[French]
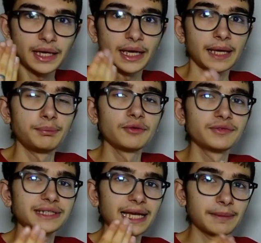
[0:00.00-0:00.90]
et puis vous
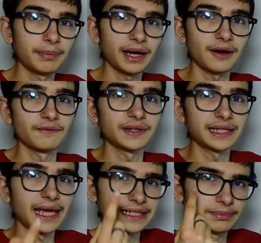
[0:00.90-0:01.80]
n'allez pas en fait
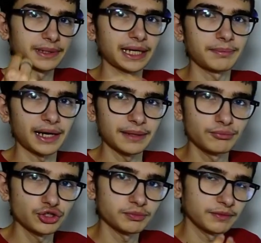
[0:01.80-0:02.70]
expirer par la
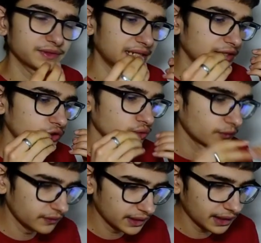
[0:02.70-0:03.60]
bouche, mais vous allez
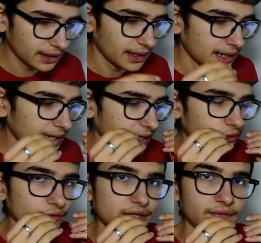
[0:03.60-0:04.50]
souffler l'air que
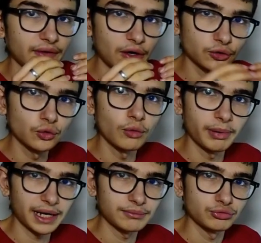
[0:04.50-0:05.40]
vous avez en trop
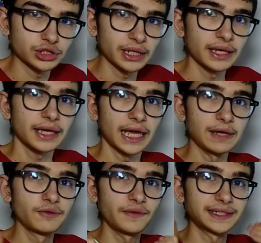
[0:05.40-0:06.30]
par la bouche. Et
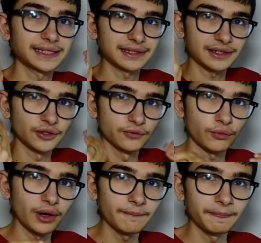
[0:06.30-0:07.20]
vous faites ça 30
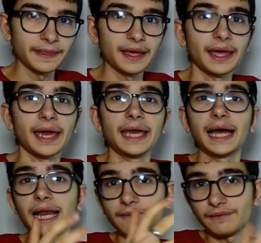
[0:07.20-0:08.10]
fois. Et à
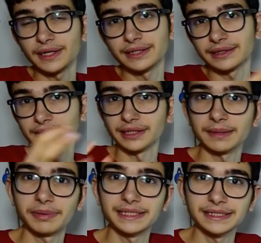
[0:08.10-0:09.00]
la fin des 30
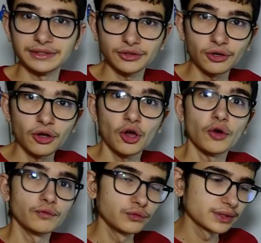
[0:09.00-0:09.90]
répétitions,
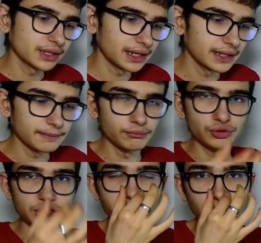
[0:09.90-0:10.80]
vous allez
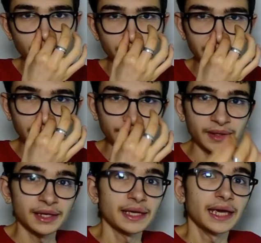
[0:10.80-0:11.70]
boucher votre nez
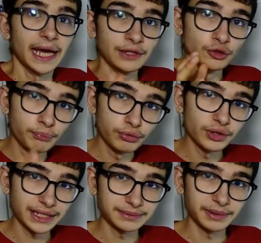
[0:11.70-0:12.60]
et ne plus
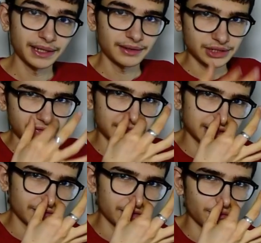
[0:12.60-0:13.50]
respirer. Quand je fait ça,
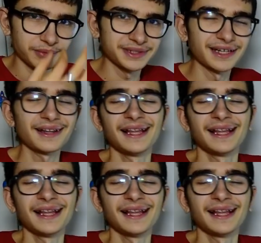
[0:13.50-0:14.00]
ça fait une voix bizarre.